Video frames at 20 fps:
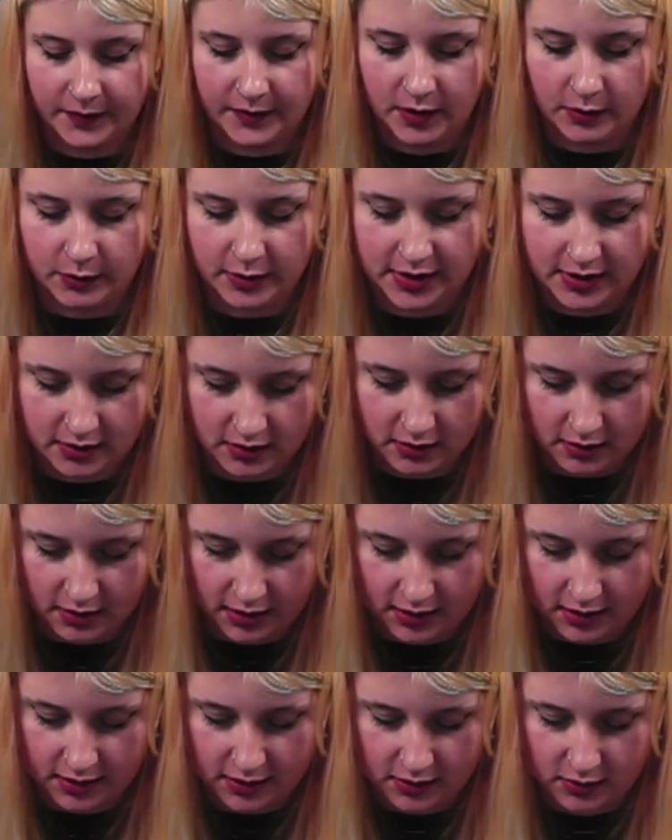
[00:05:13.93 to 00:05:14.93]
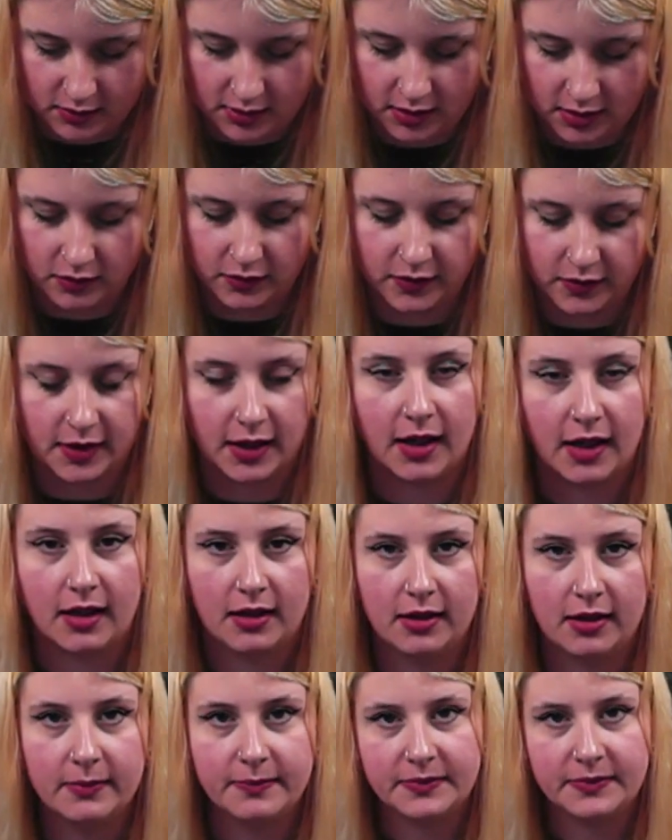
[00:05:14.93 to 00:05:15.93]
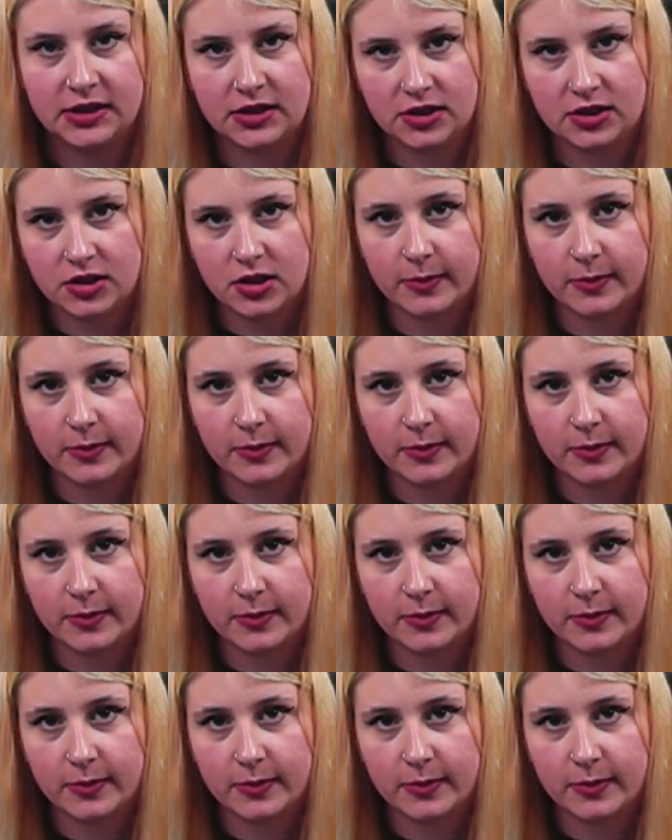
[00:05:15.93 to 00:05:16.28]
Bene, questo è il risultato finale.